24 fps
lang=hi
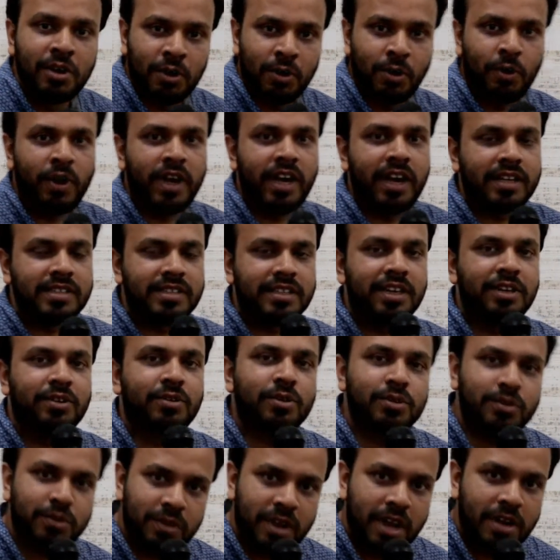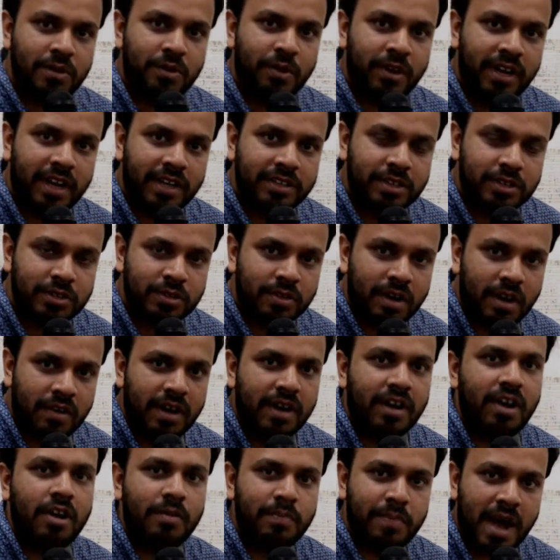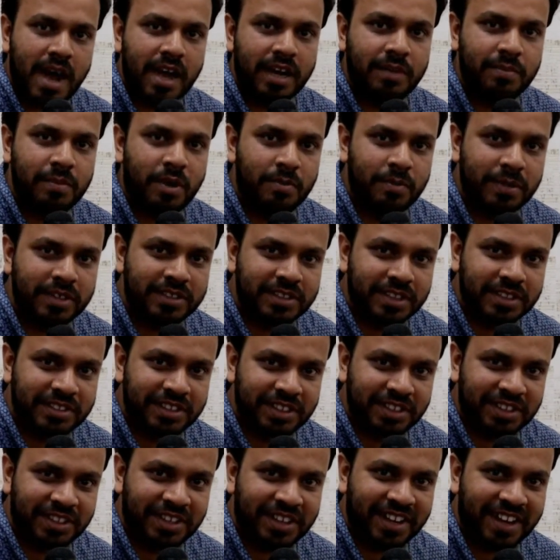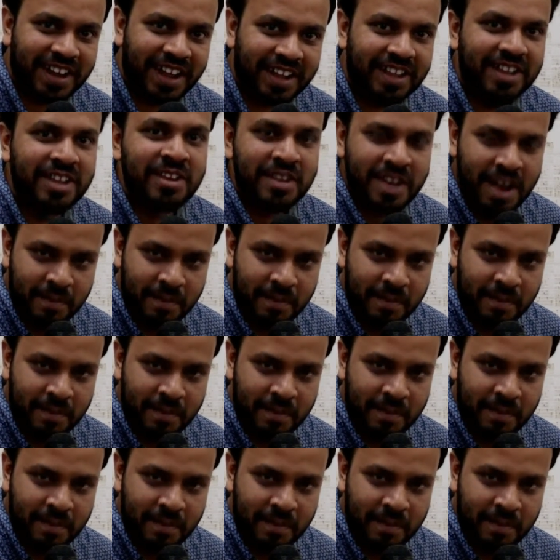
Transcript: नोएडा सीट को चुना नोएडा से चुनाव लड़ा और भारी बहुमत से जीत कर आए